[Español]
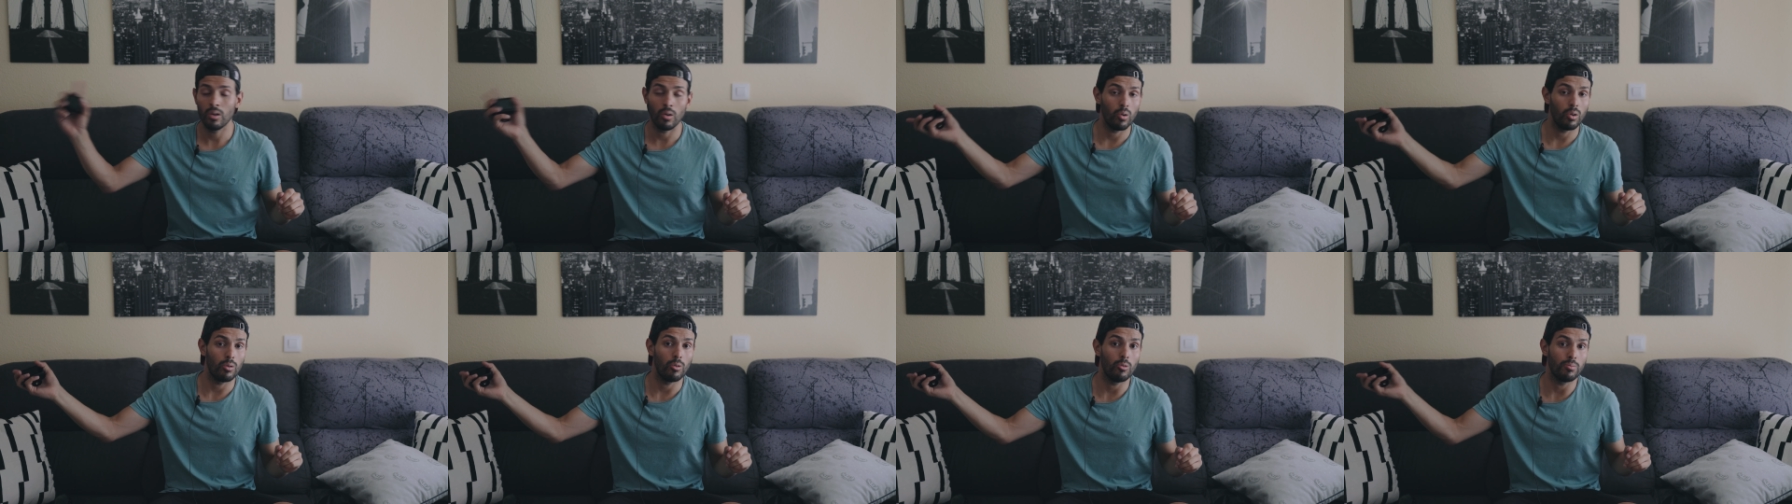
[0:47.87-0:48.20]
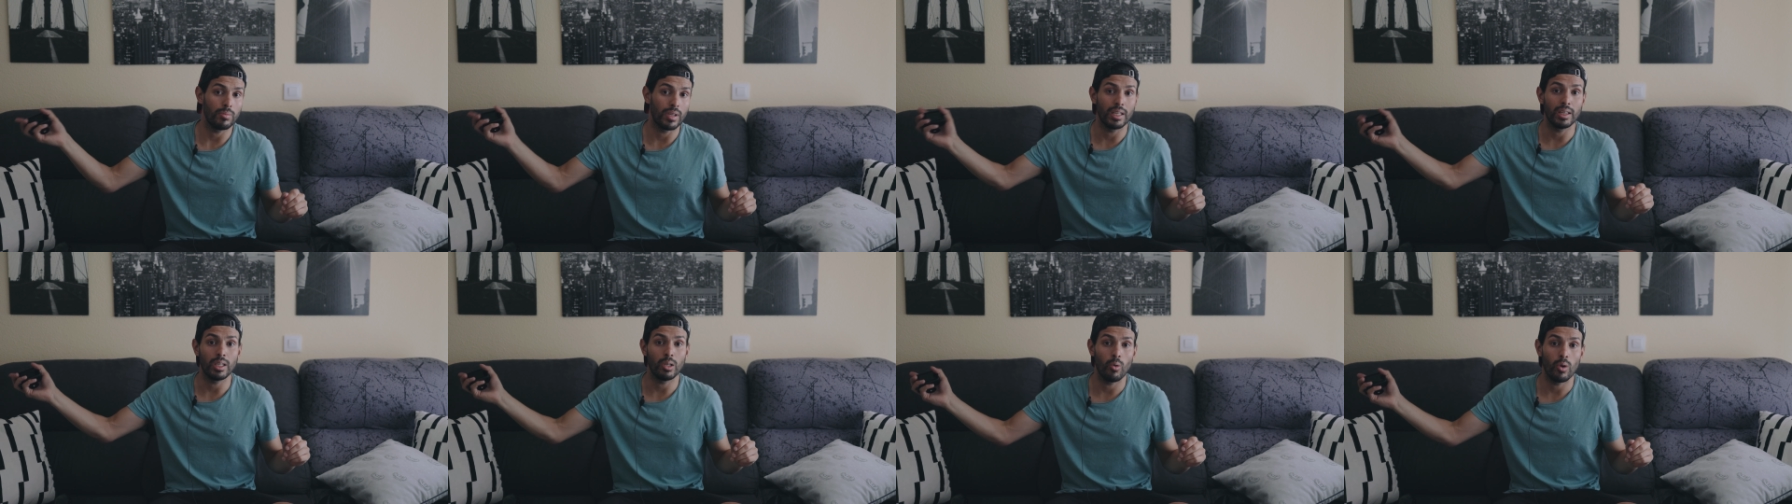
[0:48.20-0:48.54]
o
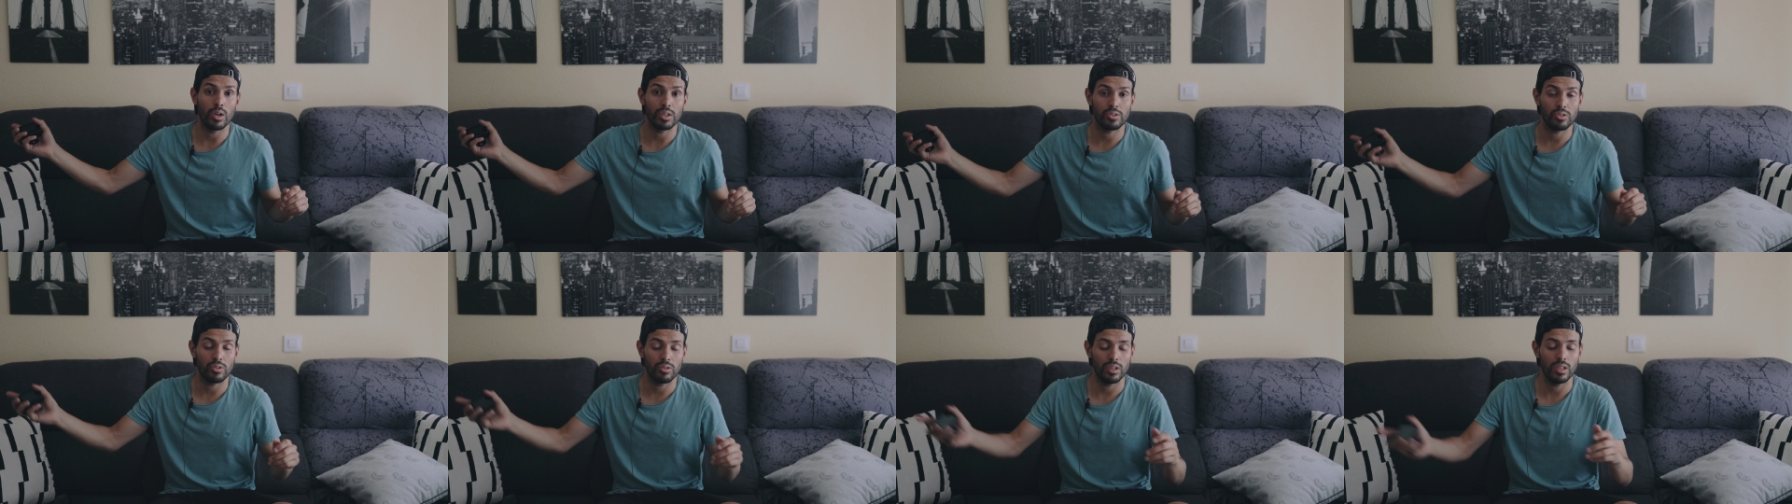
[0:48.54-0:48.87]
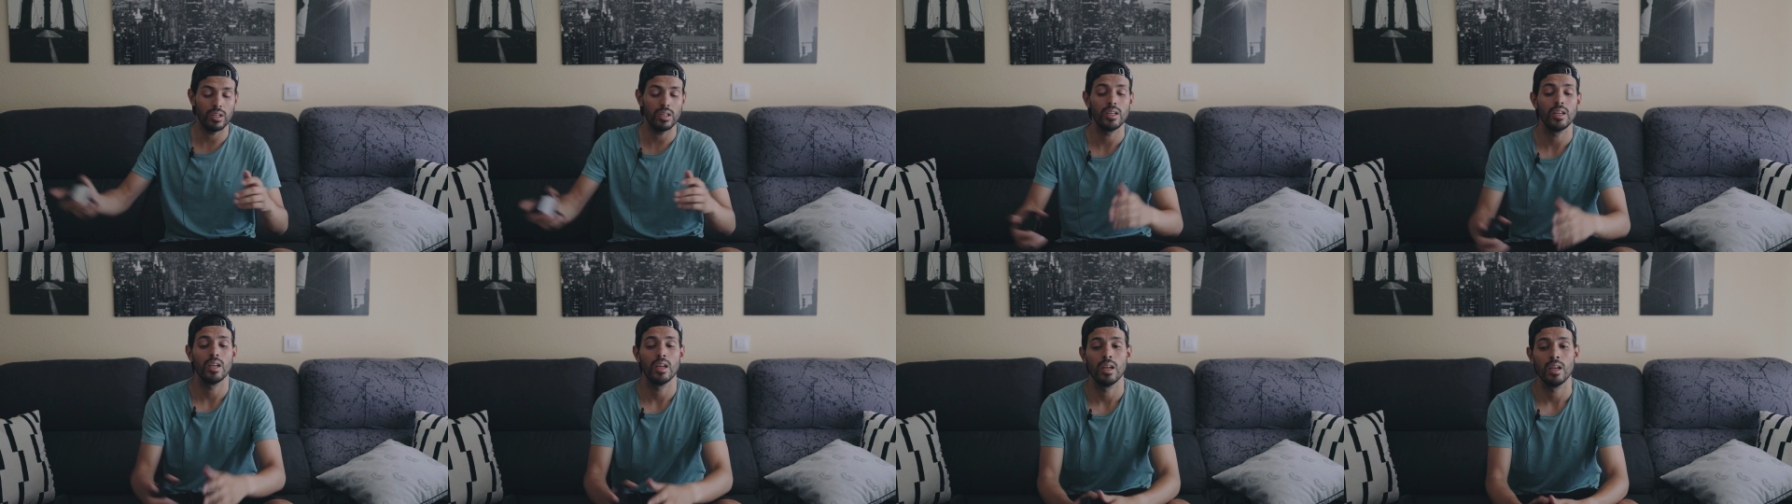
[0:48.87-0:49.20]
mi antigua
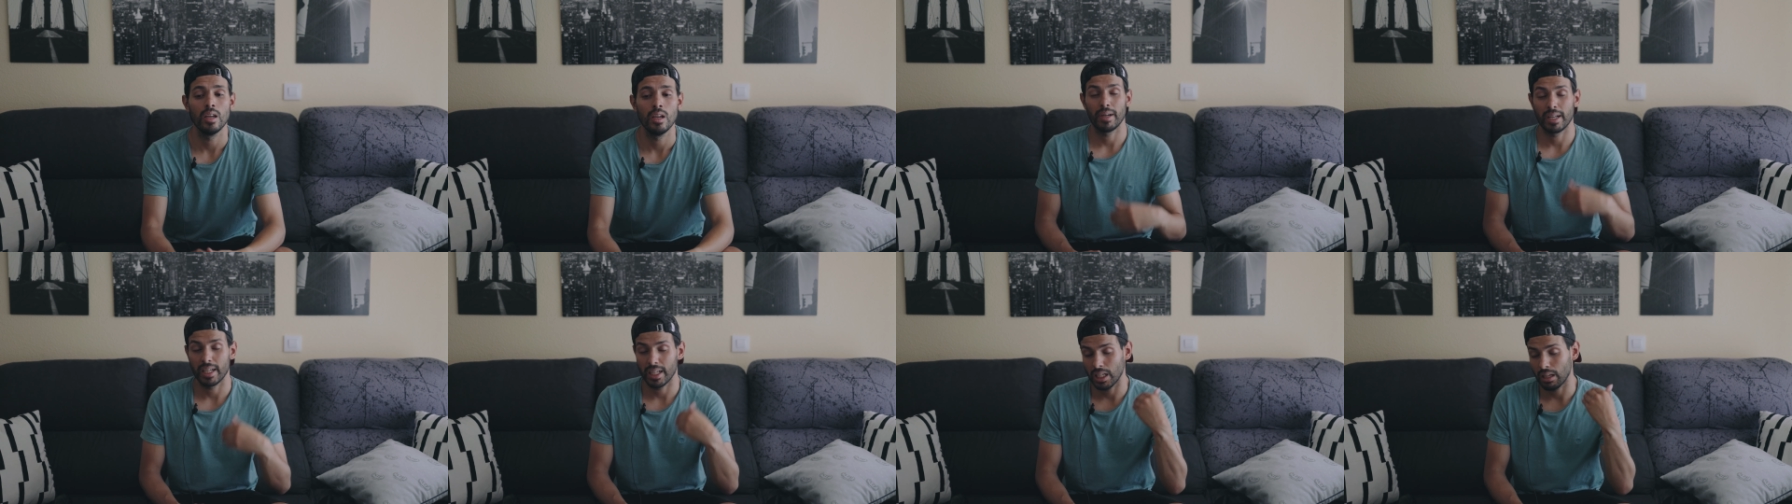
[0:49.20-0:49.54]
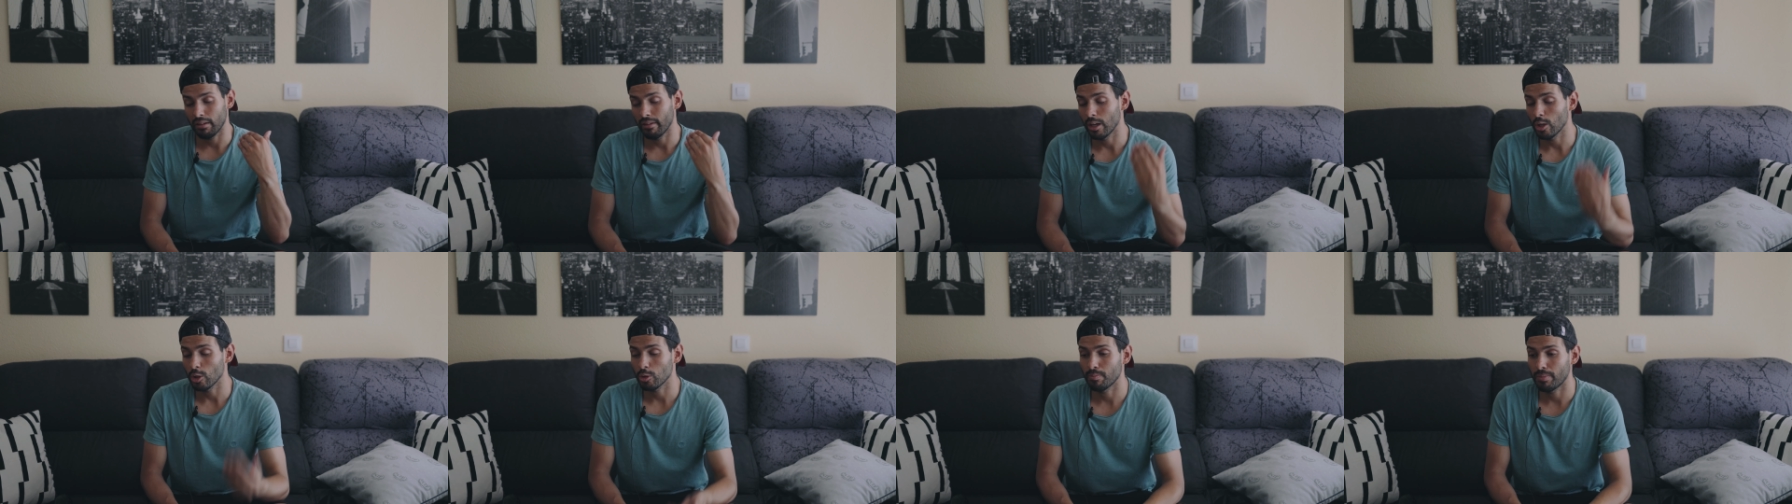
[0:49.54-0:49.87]
Sony para
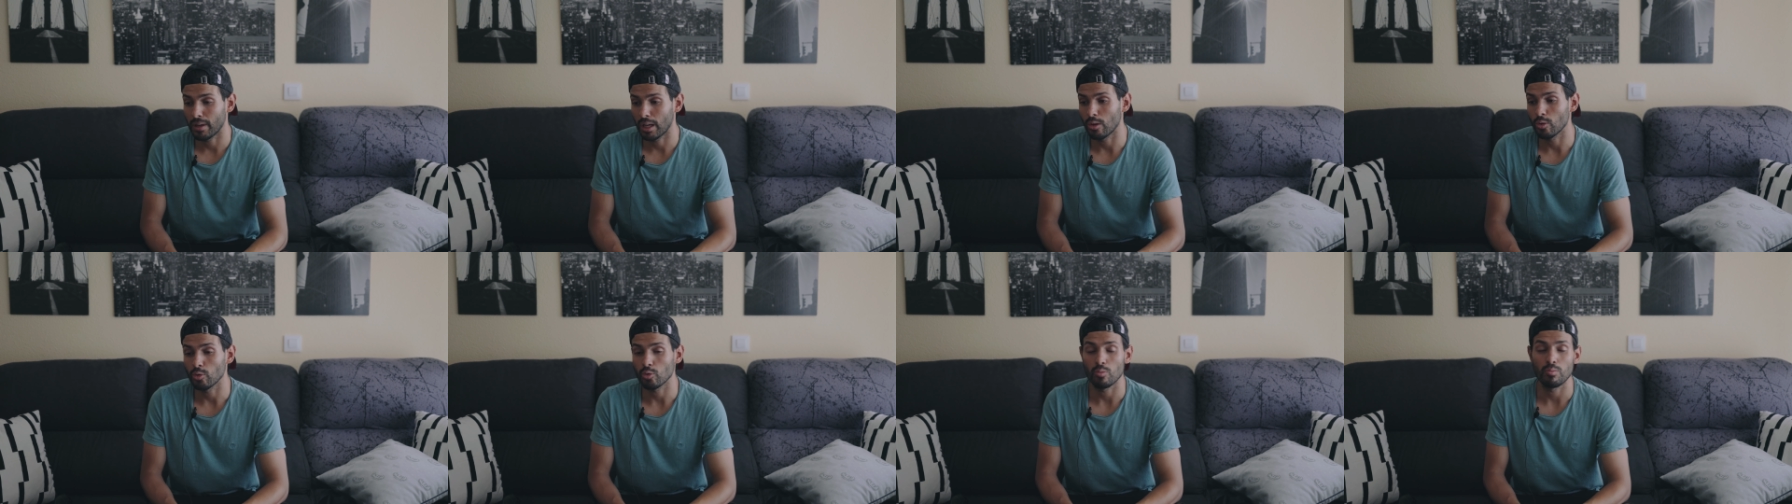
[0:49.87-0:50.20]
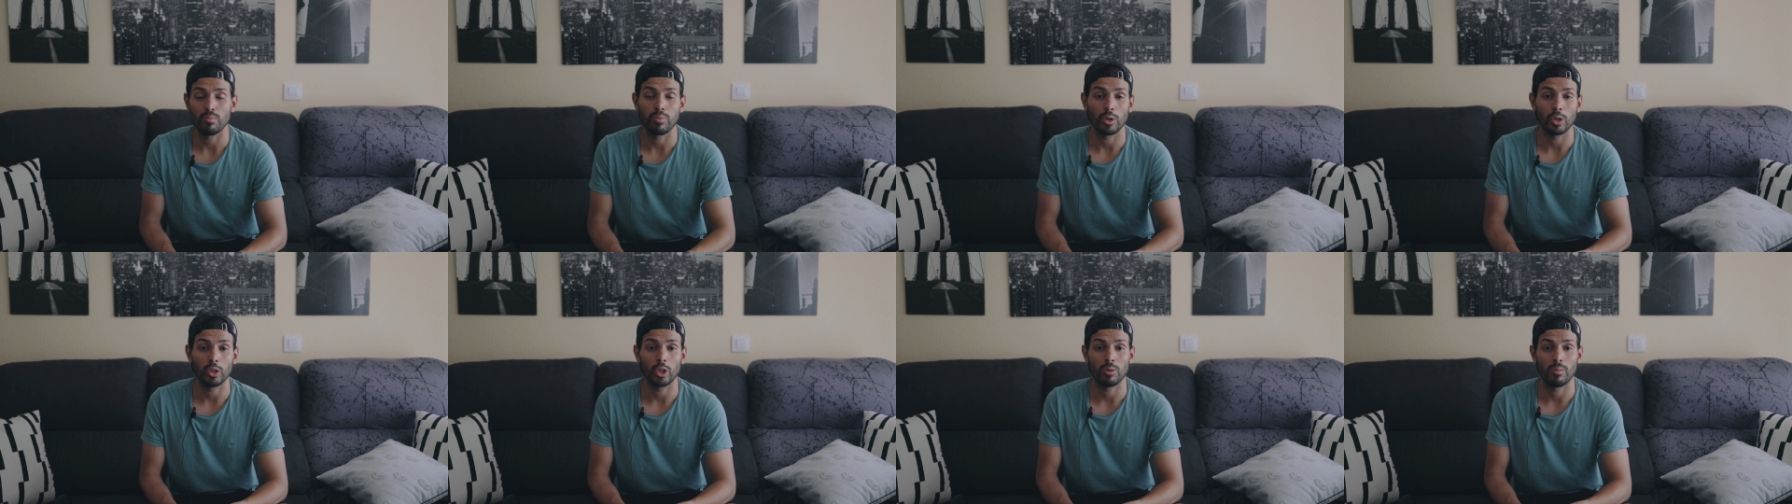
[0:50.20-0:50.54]
grabar los planos
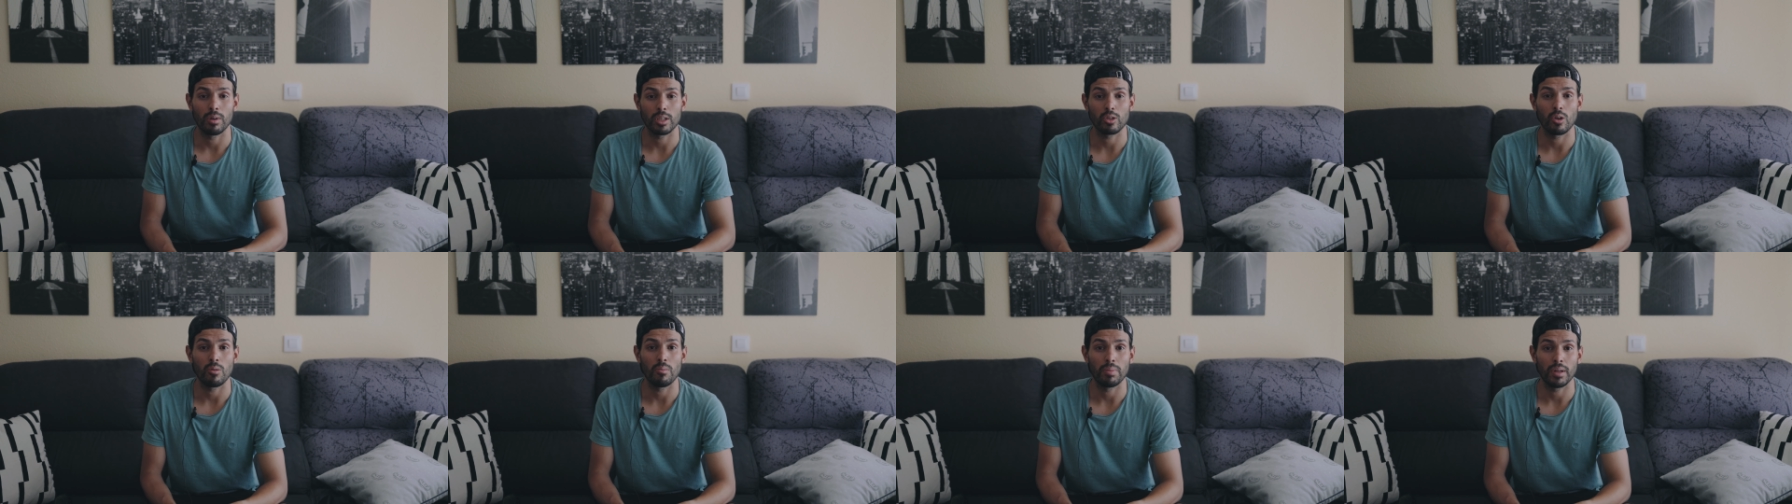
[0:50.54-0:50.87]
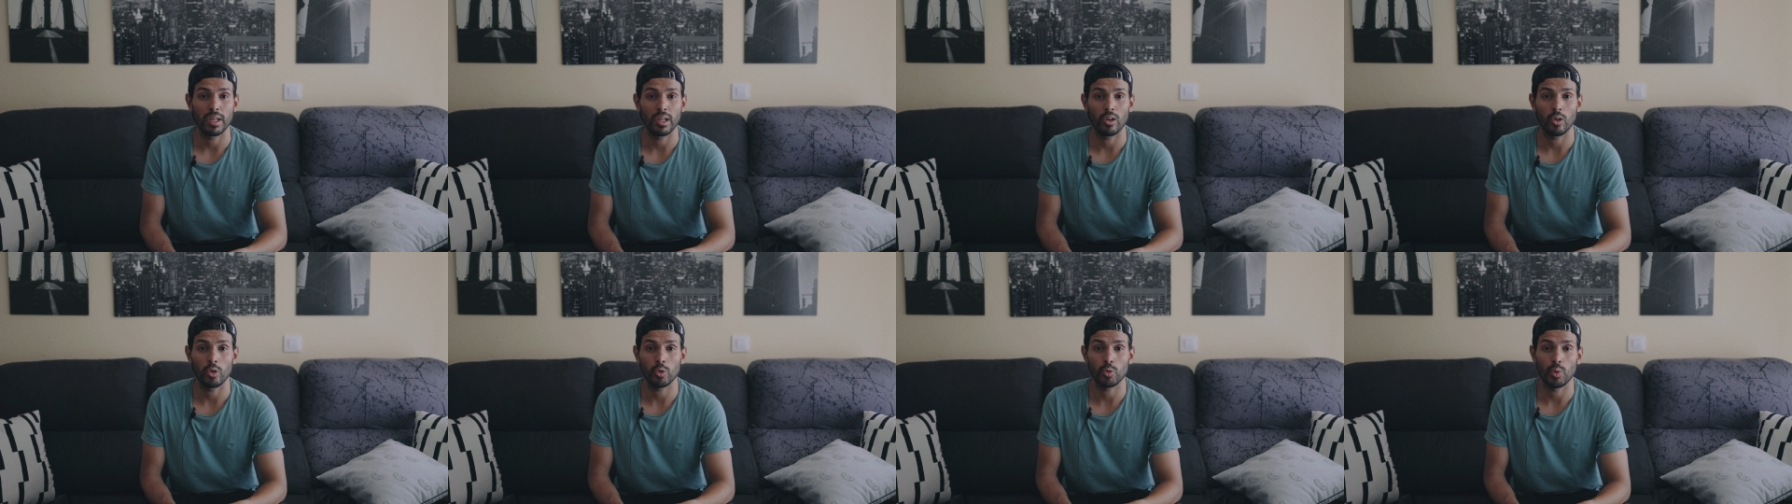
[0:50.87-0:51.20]
un poquito más
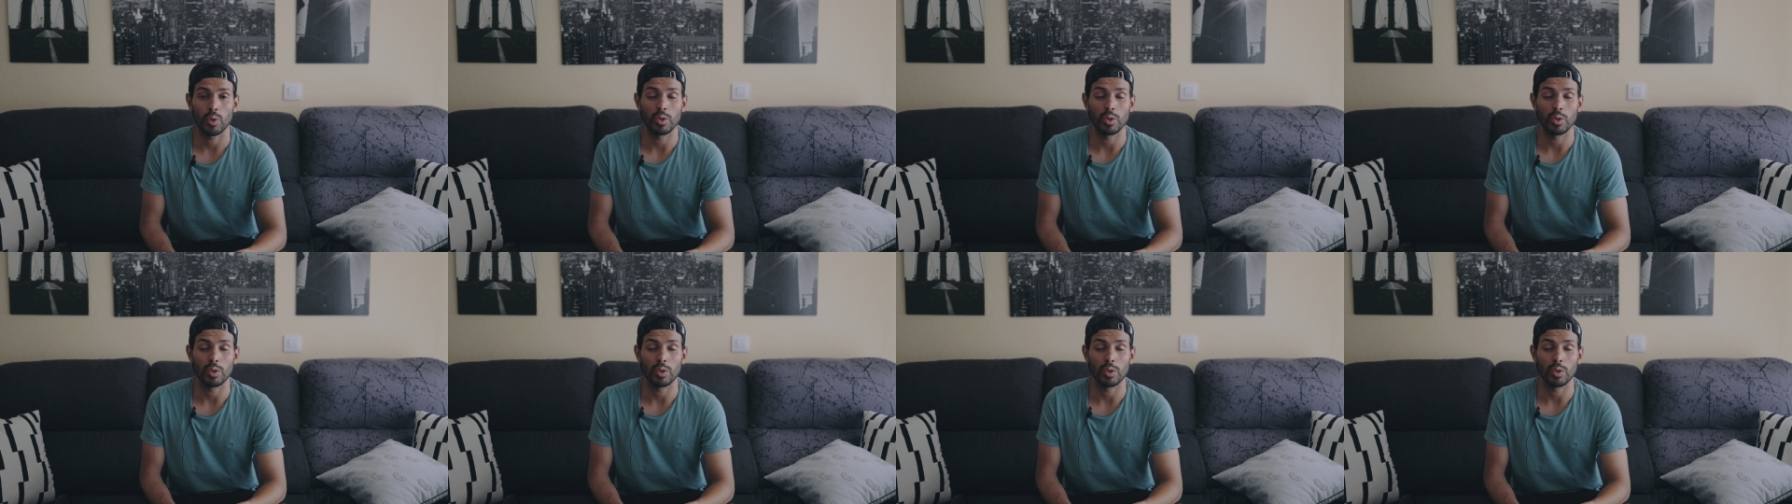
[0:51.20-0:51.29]
complejos